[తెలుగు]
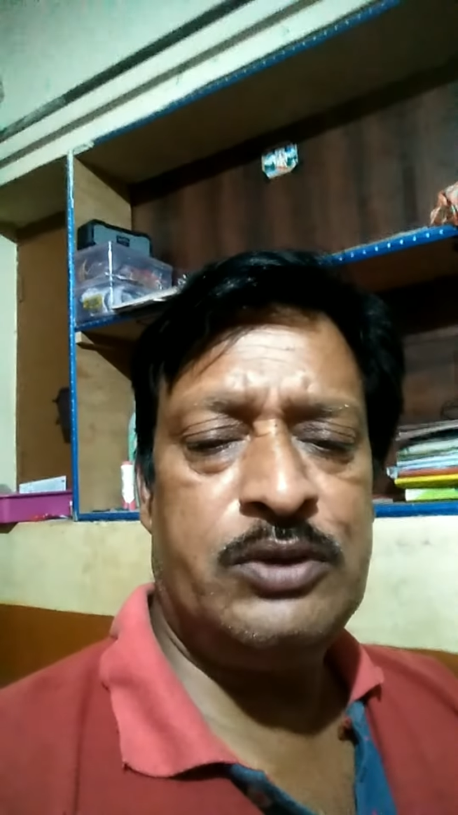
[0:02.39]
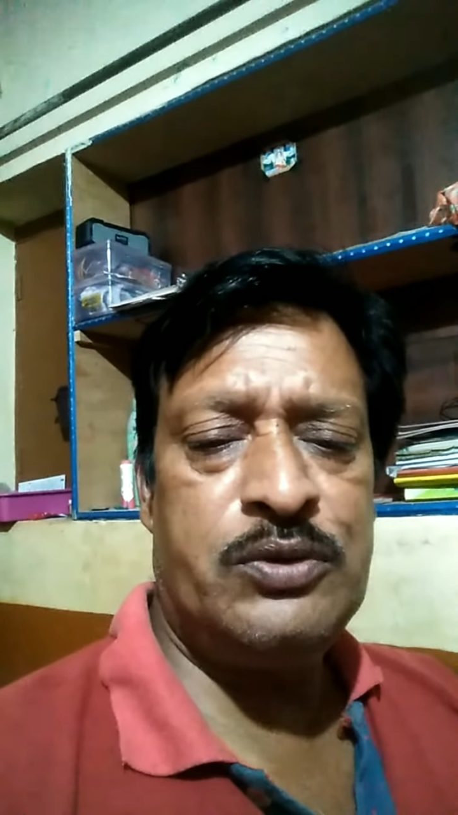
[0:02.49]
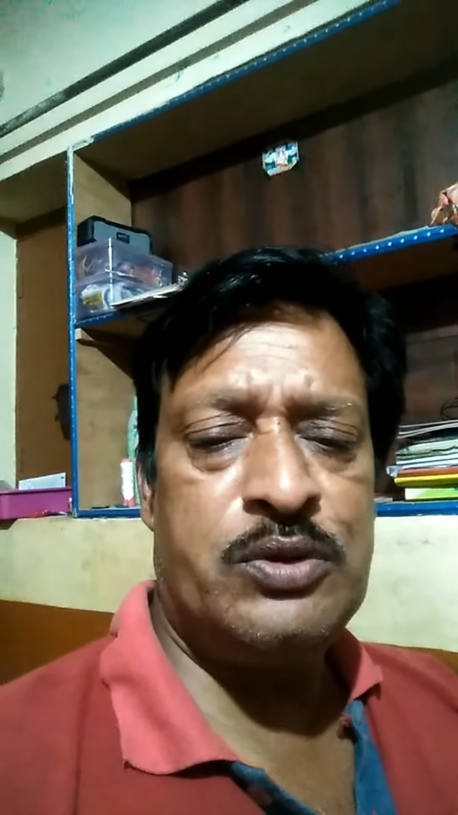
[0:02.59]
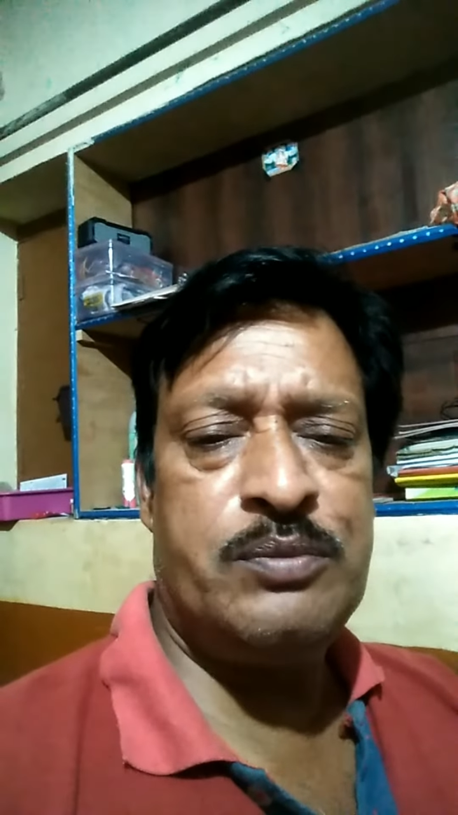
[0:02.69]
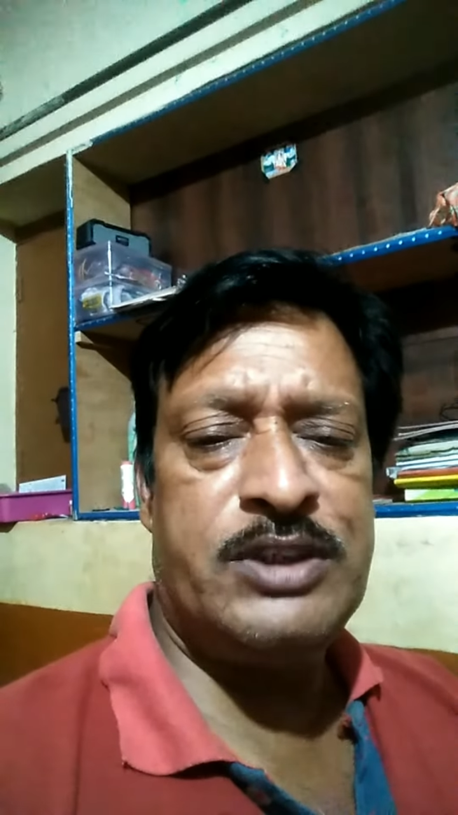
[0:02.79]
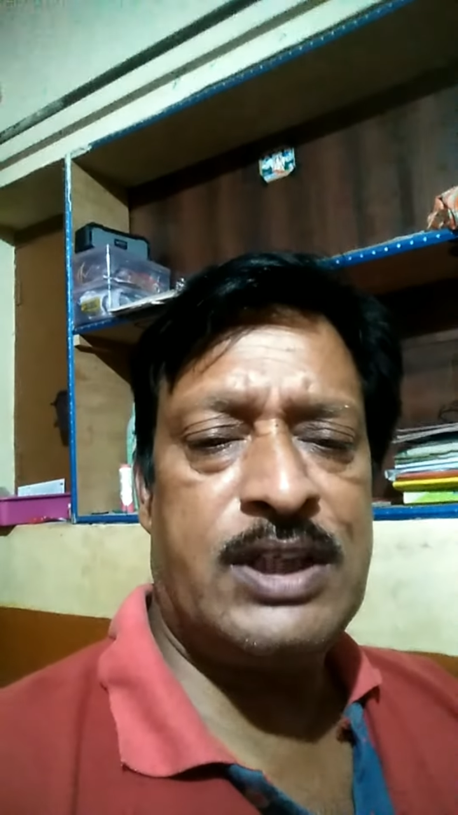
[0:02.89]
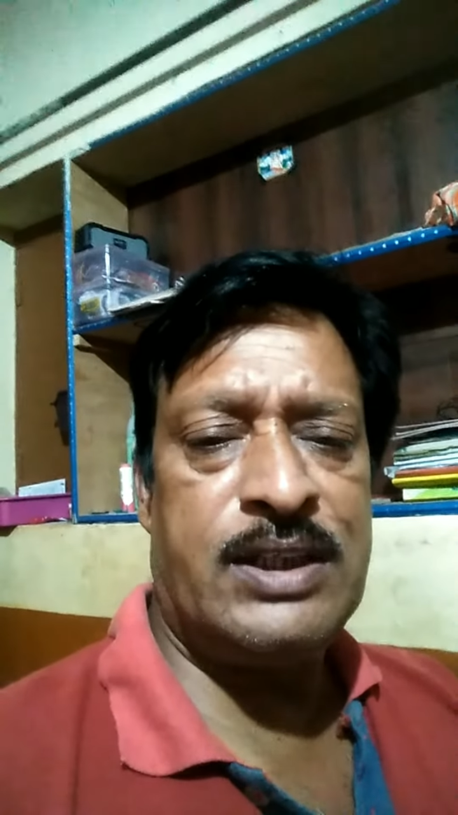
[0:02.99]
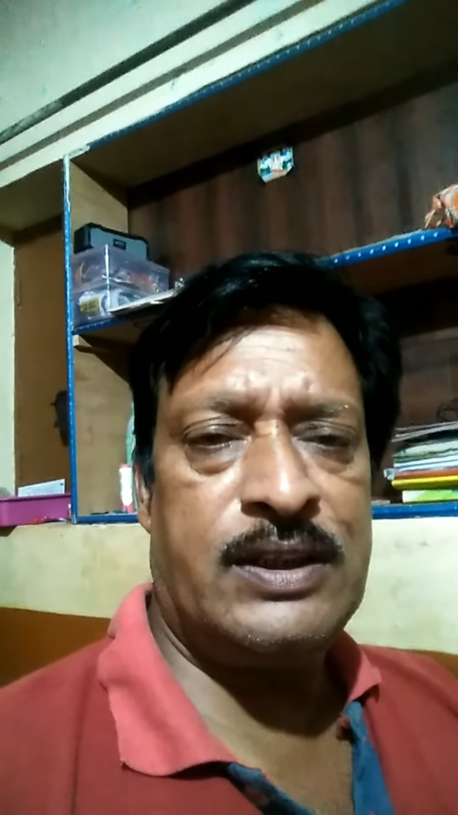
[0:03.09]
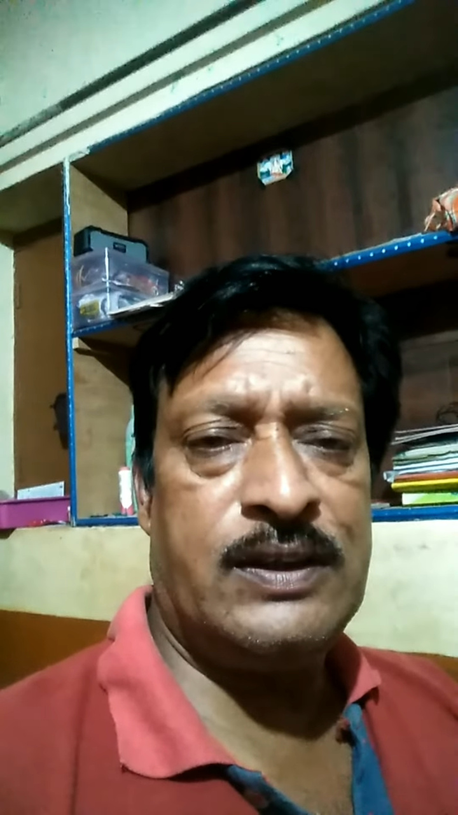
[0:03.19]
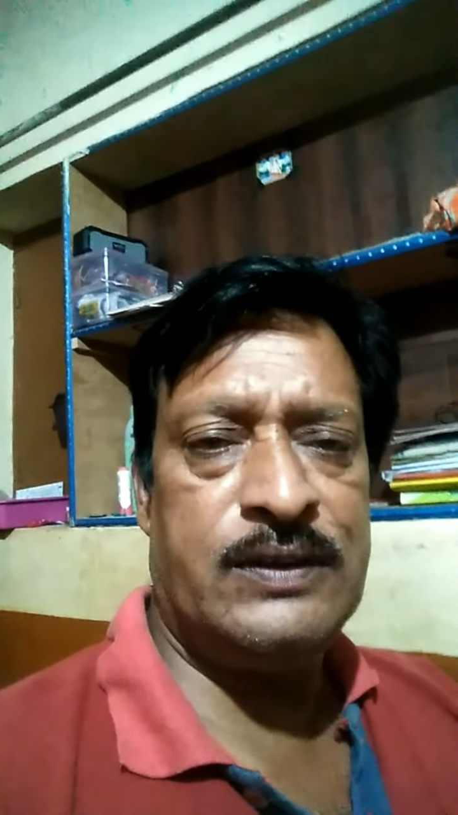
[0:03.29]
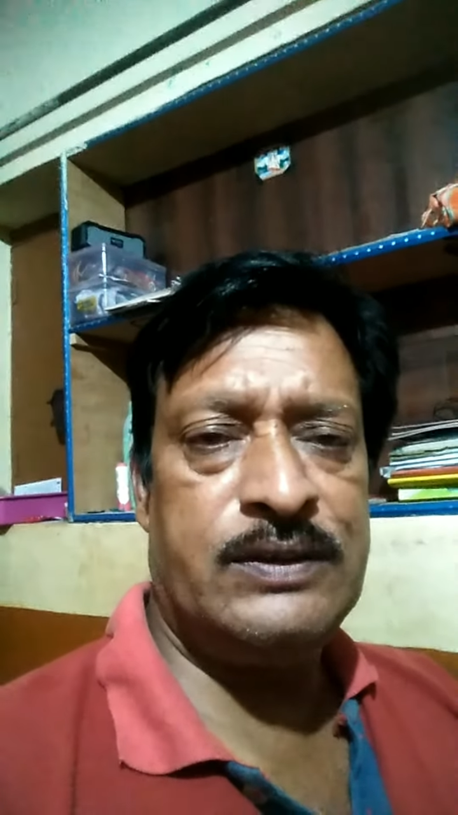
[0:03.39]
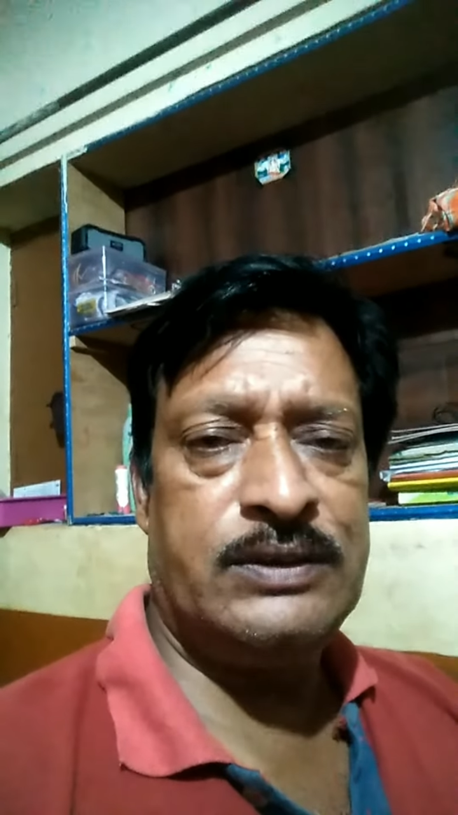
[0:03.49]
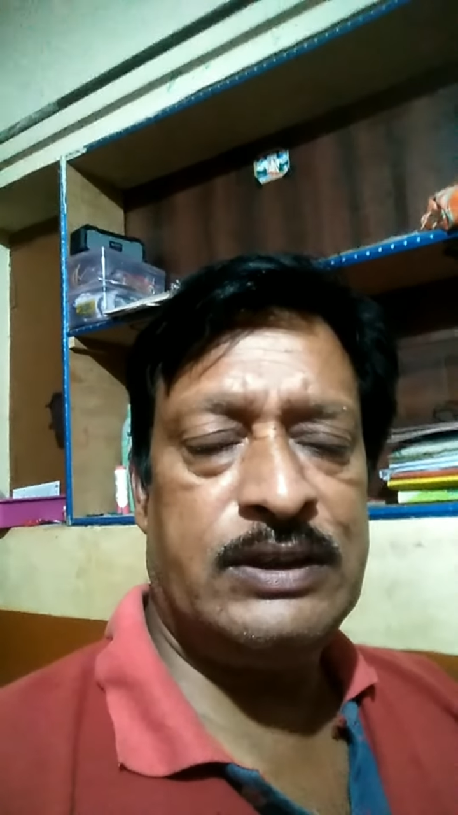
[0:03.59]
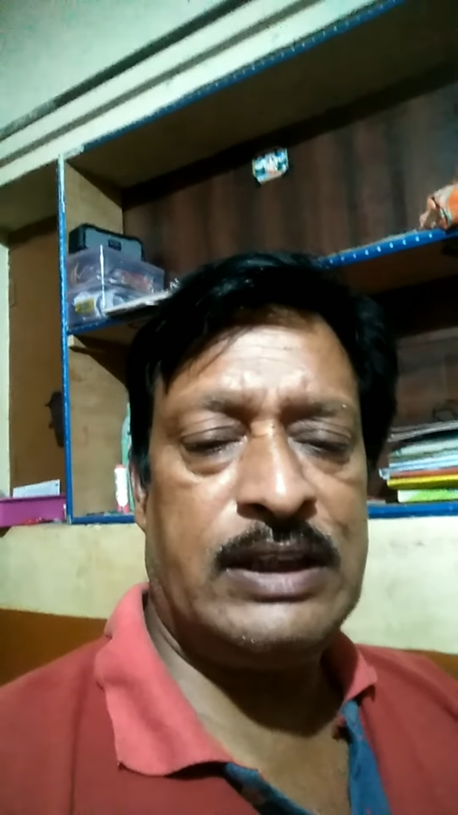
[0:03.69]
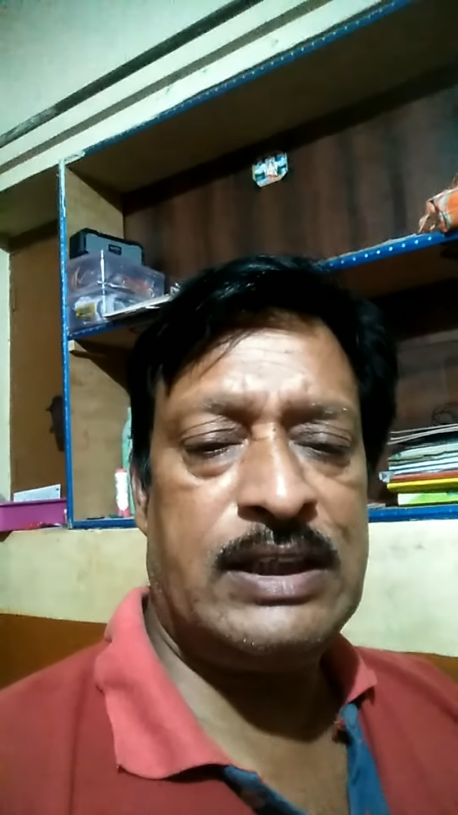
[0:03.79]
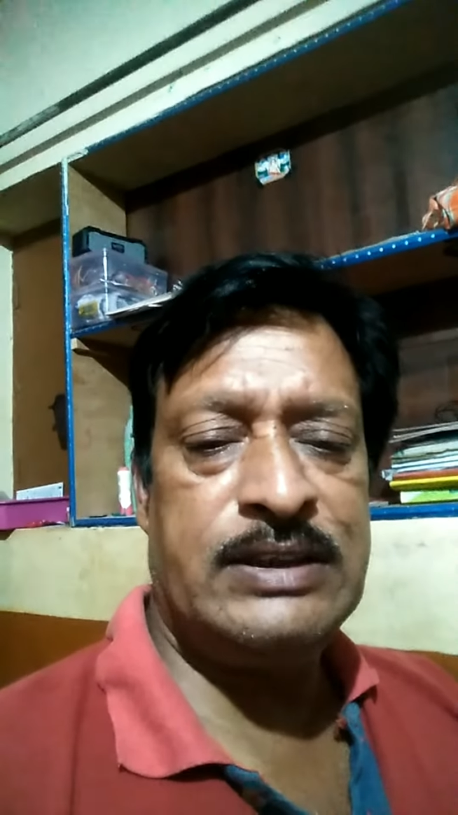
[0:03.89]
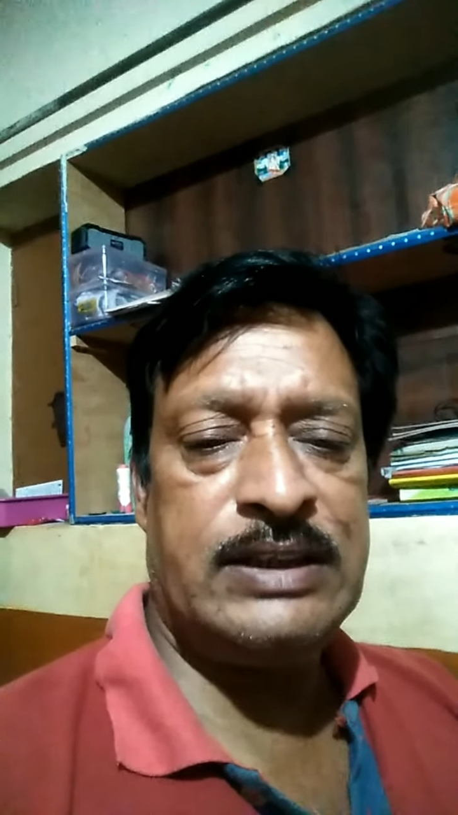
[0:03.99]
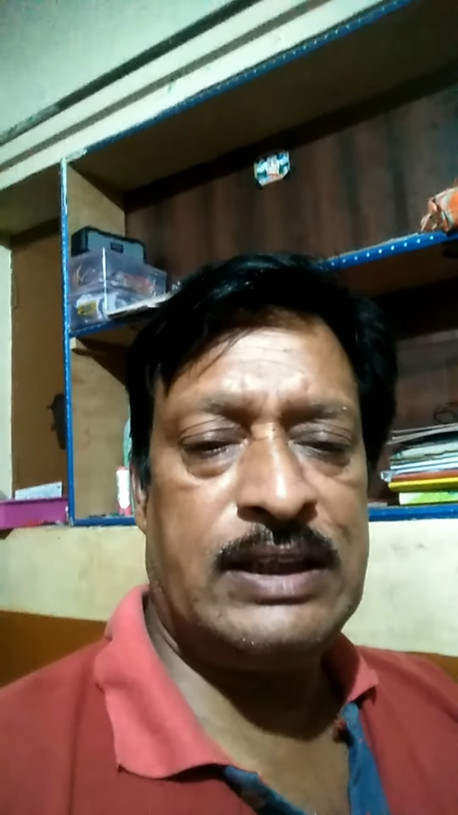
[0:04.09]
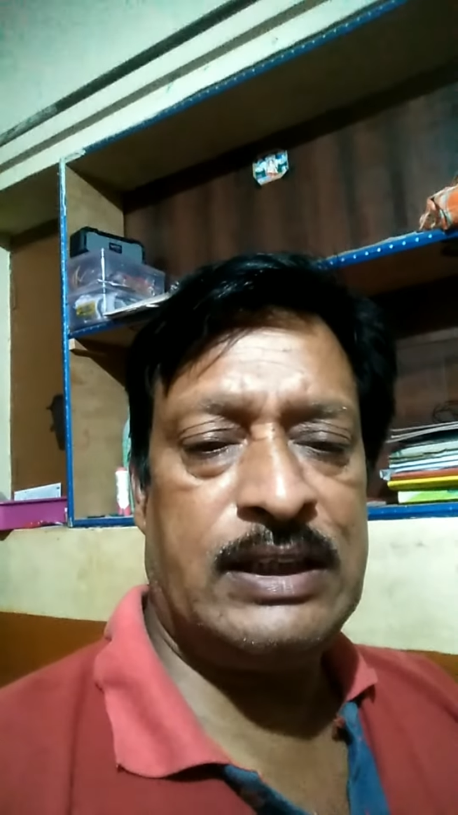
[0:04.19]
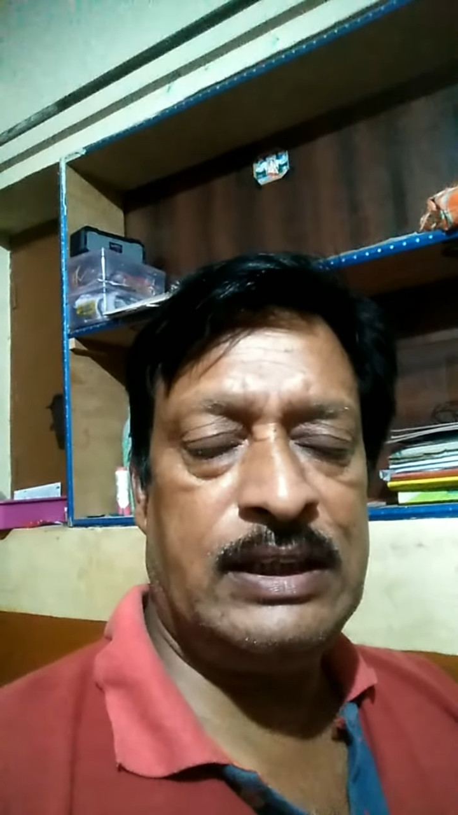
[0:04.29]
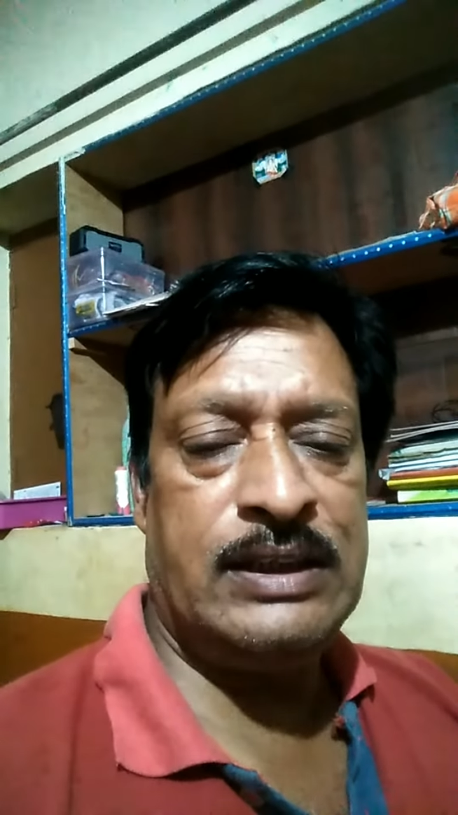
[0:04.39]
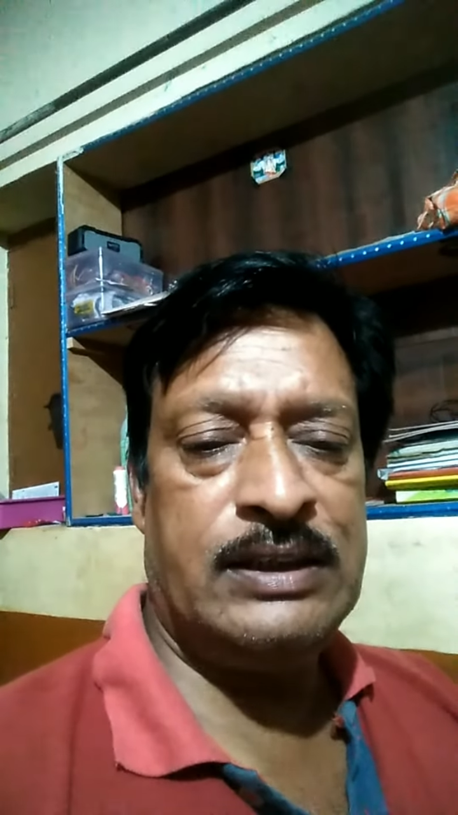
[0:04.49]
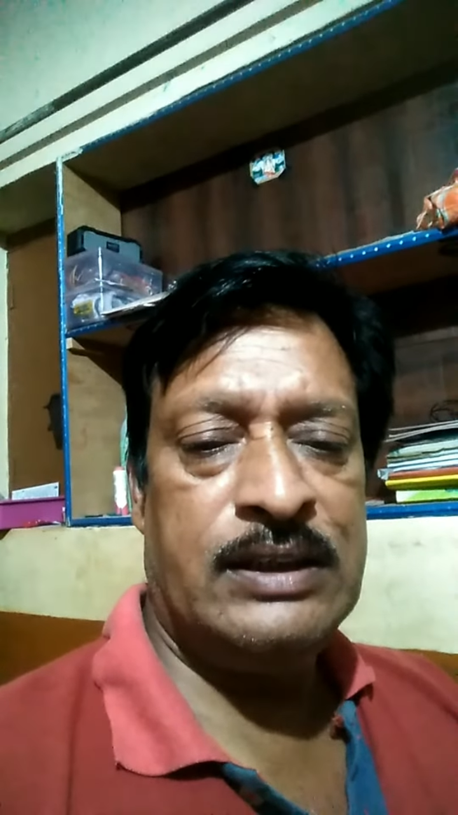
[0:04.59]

యూట్యూబ్ ఛానల్ ఎలా చేయాలి